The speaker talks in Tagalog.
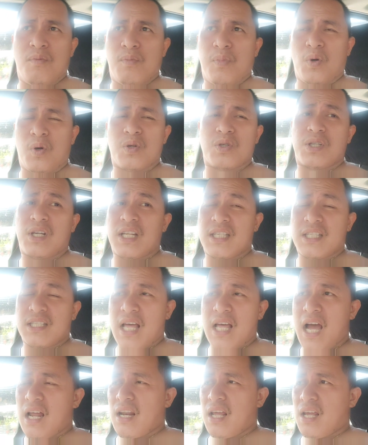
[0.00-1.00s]
puros
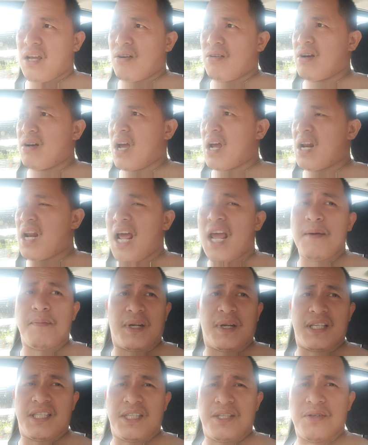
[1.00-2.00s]
lista dayon dagit nay
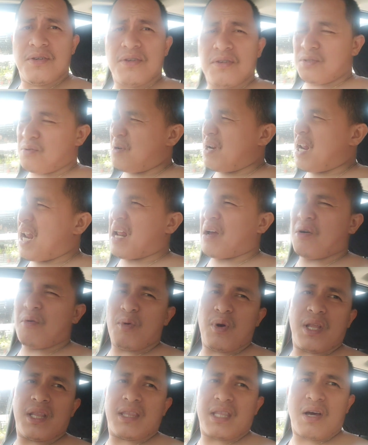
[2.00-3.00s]
presyo so wala na
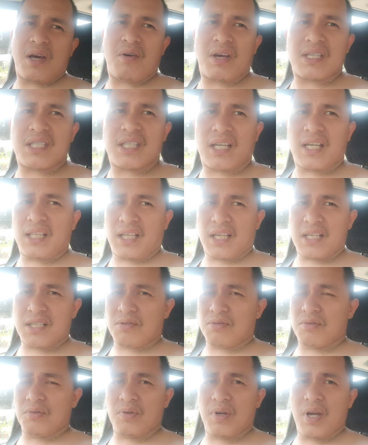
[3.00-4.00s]
kumulantaw kay sakit kay
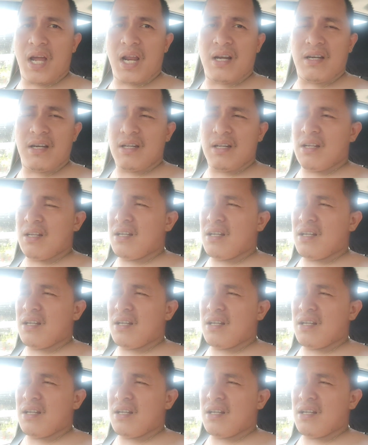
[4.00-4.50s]
sang lughan